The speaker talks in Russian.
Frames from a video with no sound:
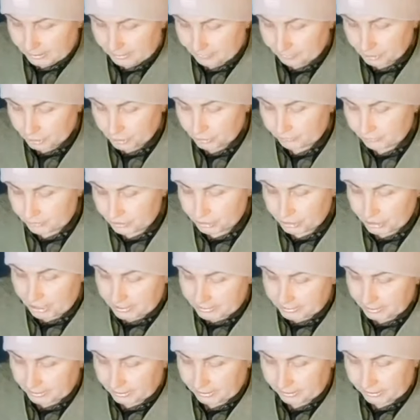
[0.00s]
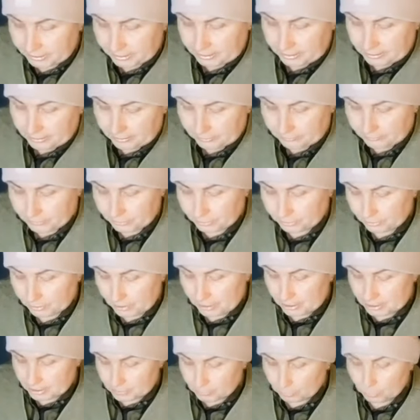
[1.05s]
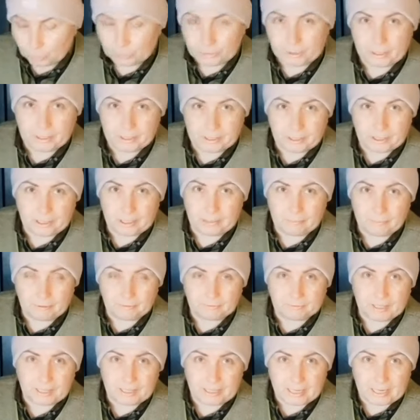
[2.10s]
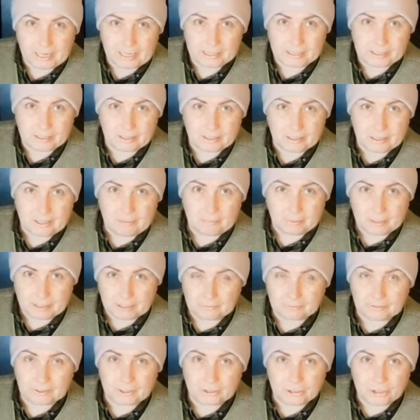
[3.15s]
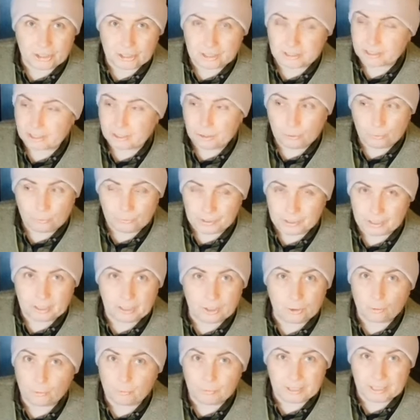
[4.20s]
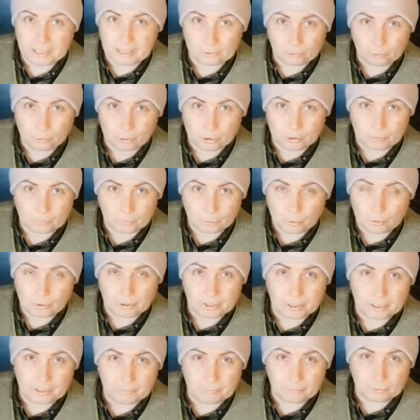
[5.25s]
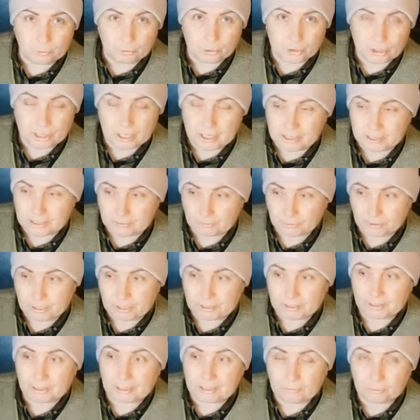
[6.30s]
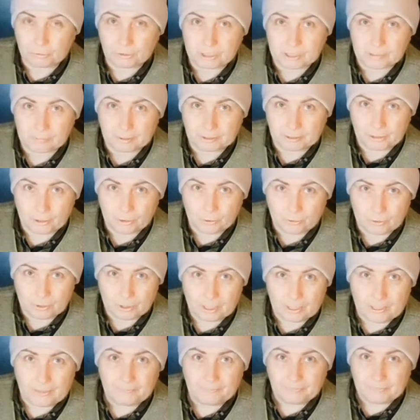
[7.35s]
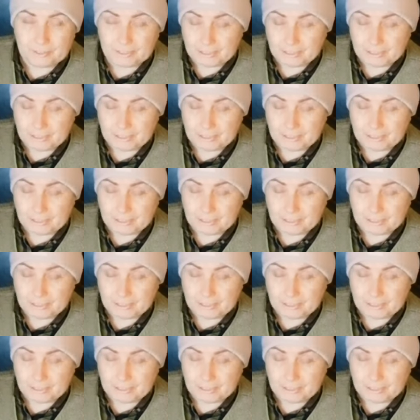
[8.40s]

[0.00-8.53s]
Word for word: все, да, мы же вещатели, и вы смотрите и повторяете. Правда, честно, не у всех, и у меня тоже многое не получается. Вот я на кого-то смотрю,